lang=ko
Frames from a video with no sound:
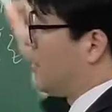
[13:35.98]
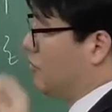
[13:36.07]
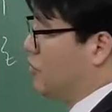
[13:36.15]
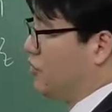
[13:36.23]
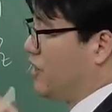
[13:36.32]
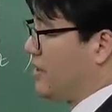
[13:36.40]

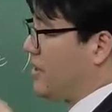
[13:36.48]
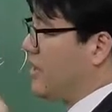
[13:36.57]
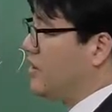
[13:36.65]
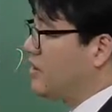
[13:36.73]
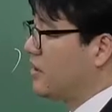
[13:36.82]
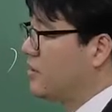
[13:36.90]
문제
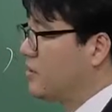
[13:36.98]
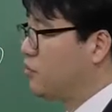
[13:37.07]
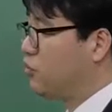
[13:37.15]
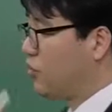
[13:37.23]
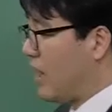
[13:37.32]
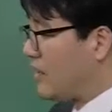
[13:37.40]
쟁점을
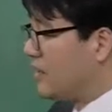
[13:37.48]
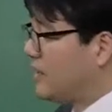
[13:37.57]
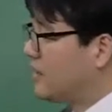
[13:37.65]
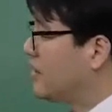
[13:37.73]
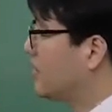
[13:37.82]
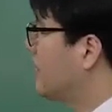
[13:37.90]
부각을
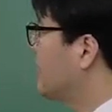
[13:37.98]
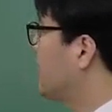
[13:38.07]
시켜서